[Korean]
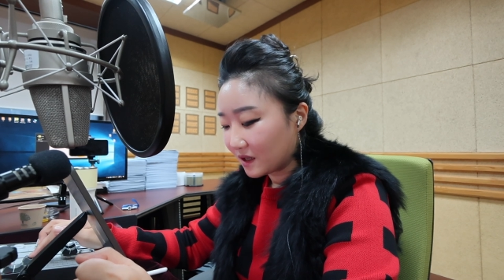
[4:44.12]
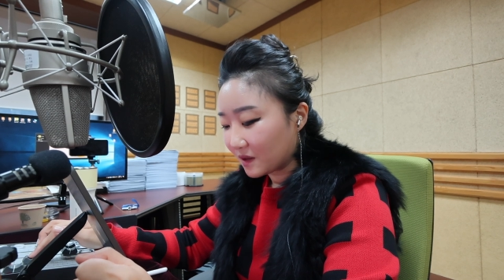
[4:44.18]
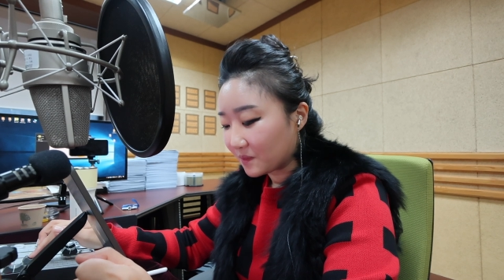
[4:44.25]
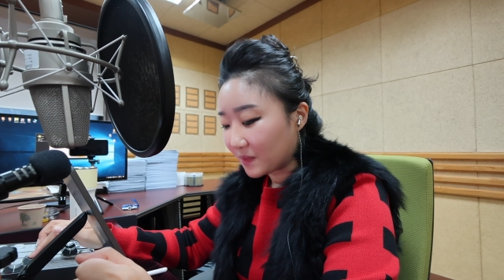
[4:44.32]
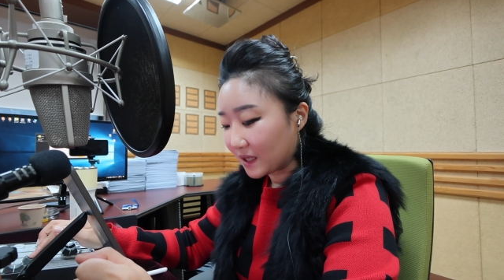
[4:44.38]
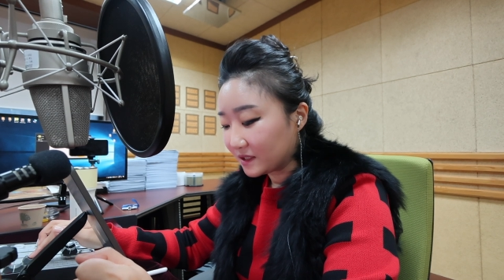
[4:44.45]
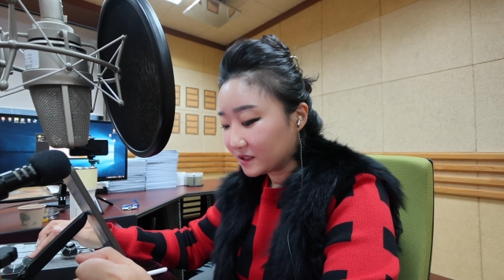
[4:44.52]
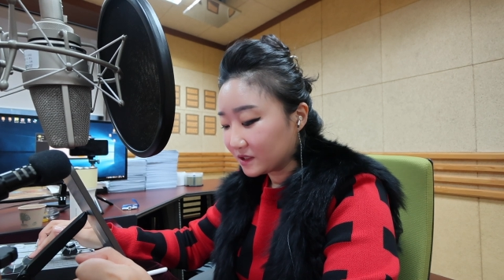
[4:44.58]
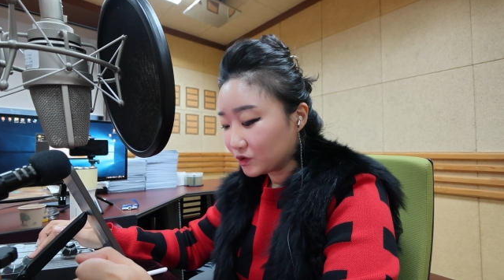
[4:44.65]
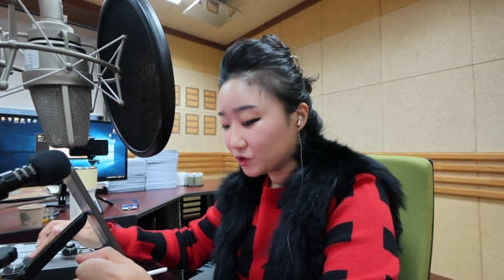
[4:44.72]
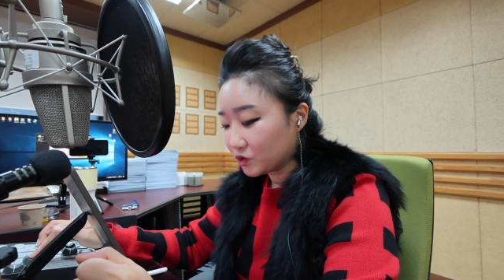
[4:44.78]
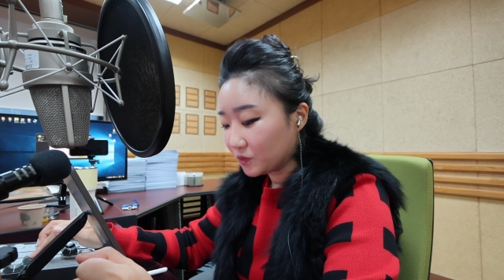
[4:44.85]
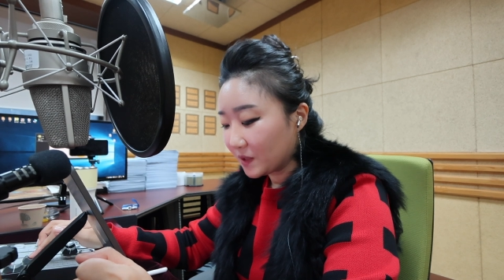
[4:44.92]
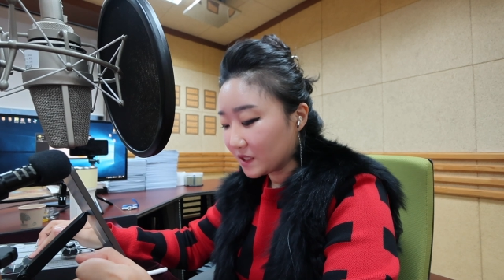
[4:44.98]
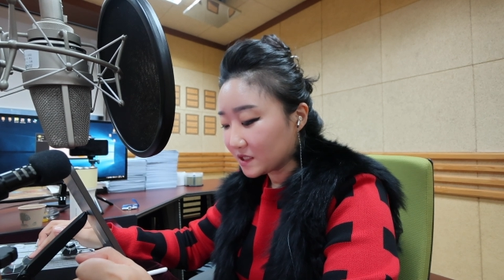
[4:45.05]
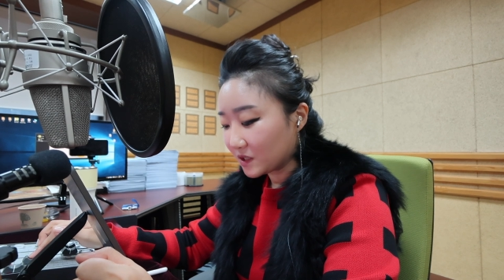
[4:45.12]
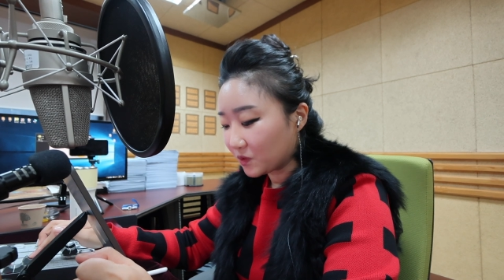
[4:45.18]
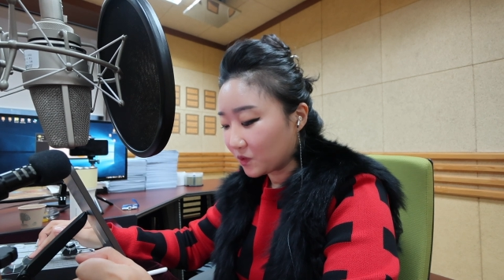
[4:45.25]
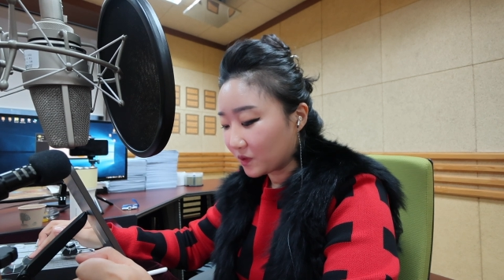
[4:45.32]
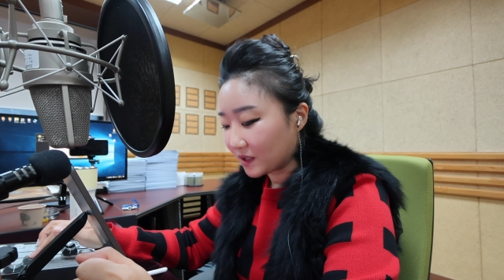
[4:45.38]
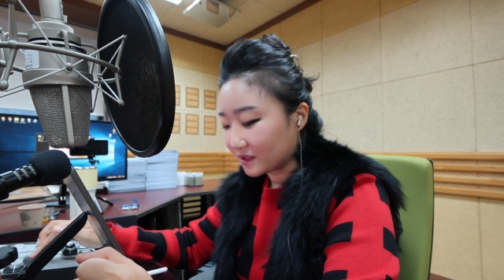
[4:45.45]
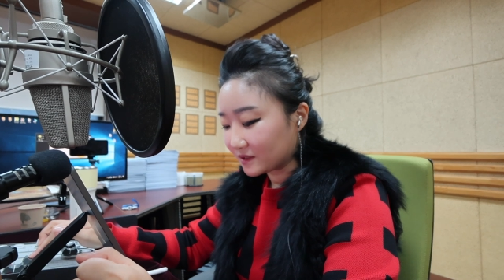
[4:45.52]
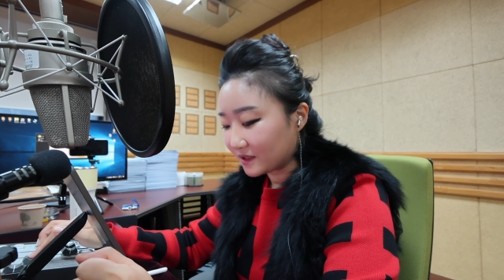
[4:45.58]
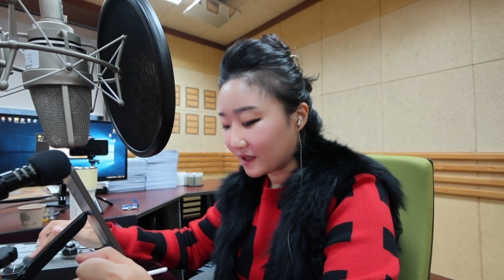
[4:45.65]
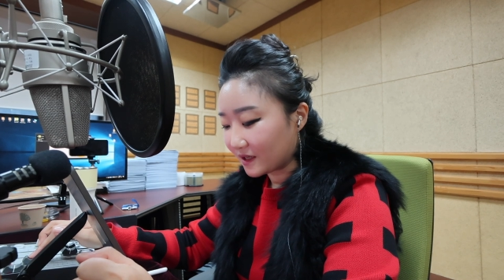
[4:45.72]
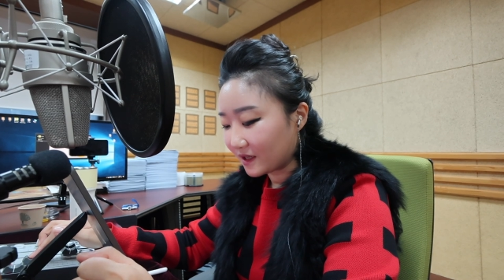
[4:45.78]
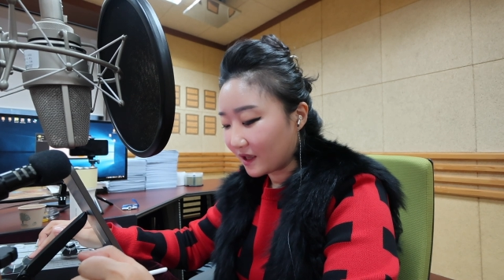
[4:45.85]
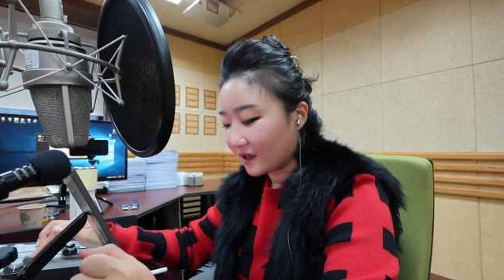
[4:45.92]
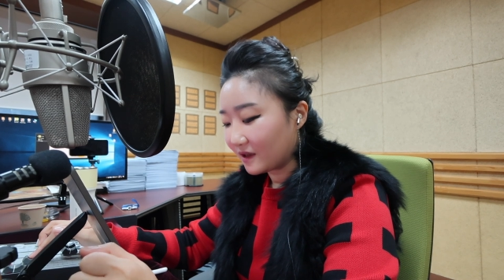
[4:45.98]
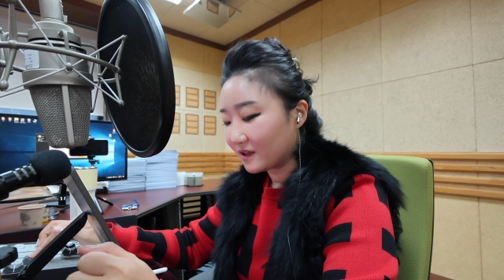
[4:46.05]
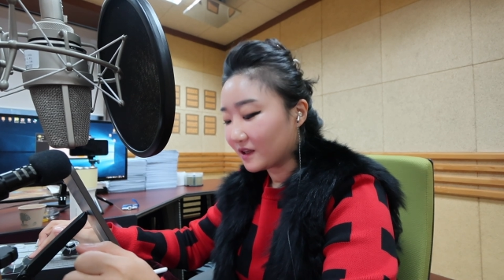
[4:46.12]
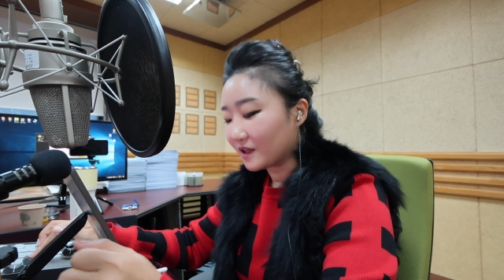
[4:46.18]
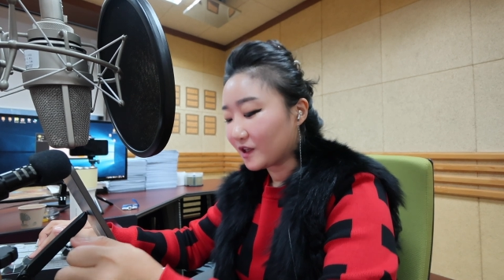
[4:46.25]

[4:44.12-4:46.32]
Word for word: 많은 후배 작곡가들에게